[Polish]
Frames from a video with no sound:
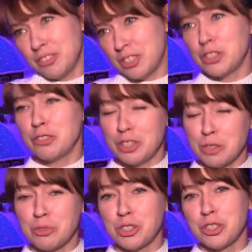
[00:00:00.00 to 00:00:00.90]

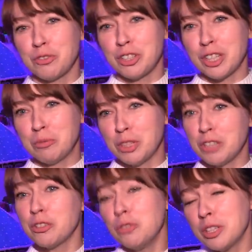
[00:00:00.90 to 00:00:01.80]
zdecydowaliśmy, że czerwone
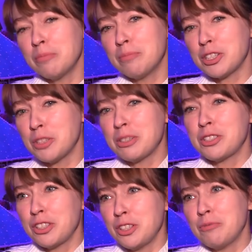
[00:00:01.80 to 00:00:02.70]
kapturki ogólnie właśnie
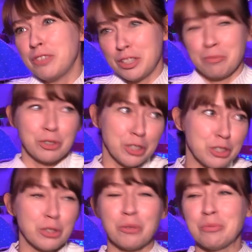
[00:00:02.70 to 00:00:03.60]
braci Grimm fajnie podkreślą